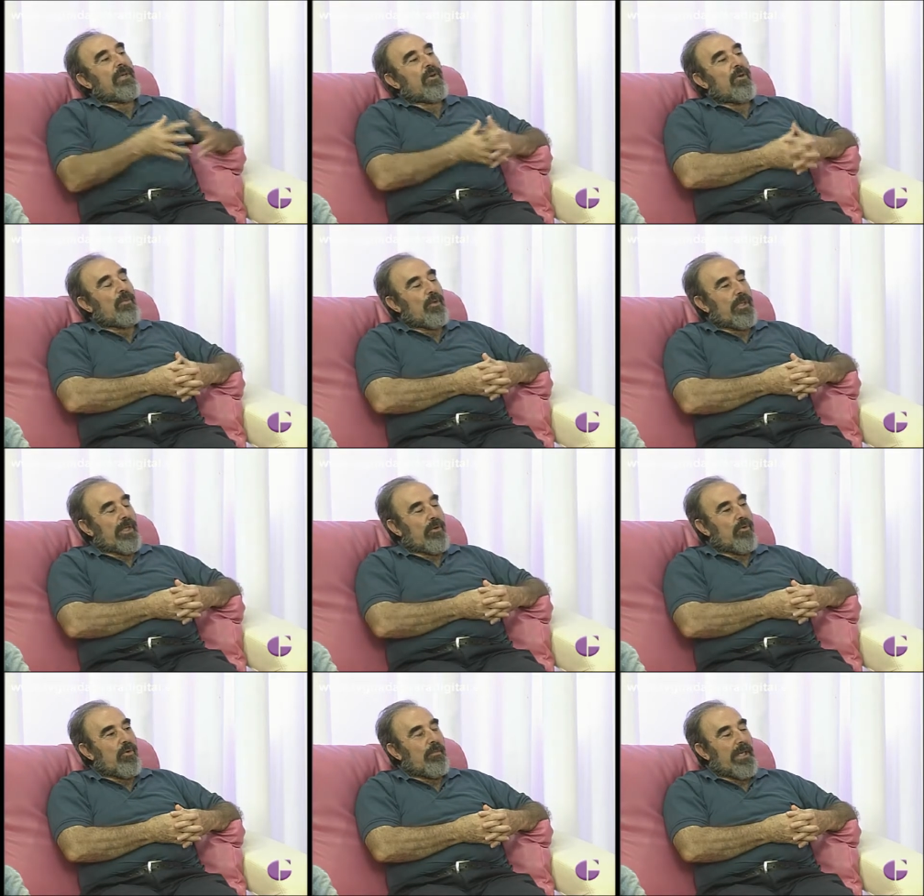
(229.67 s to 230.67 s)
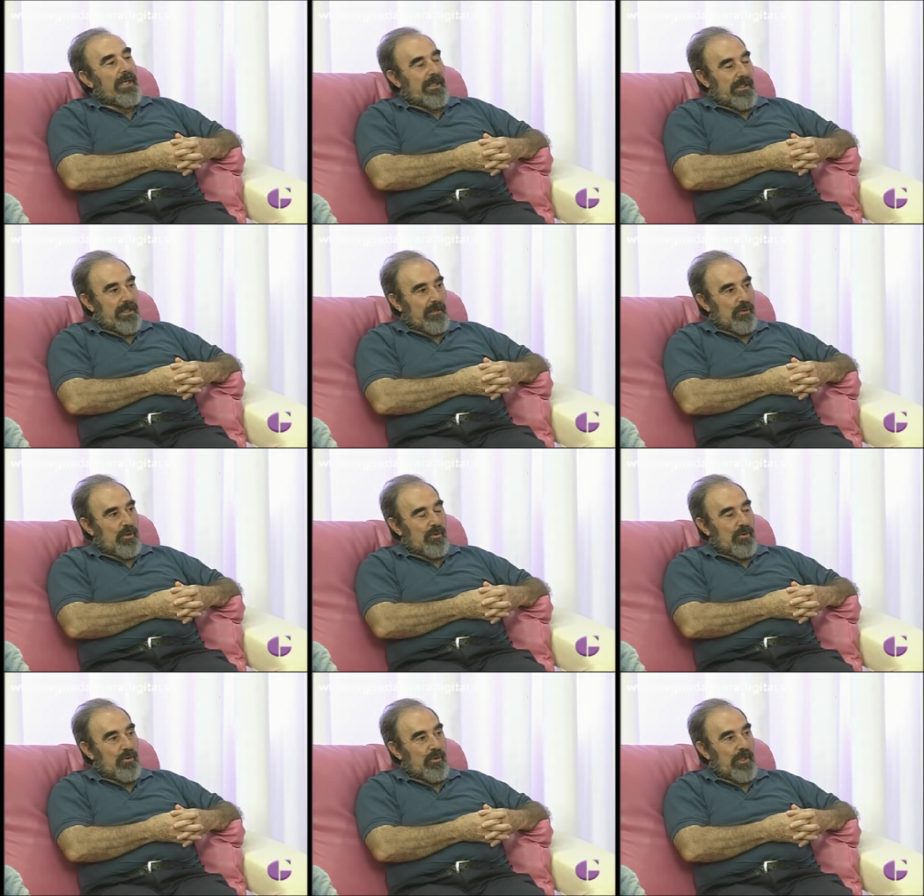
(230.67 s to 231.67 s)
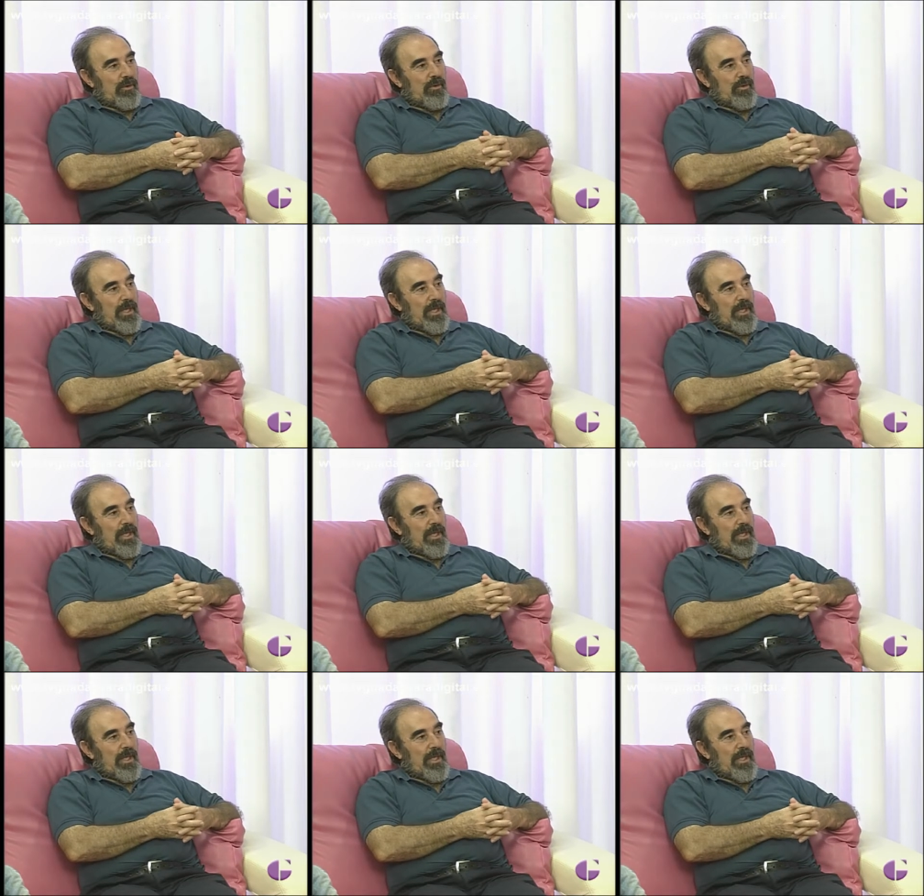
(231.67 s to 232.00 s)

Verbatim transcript: comunidad europea que estamos construyendo?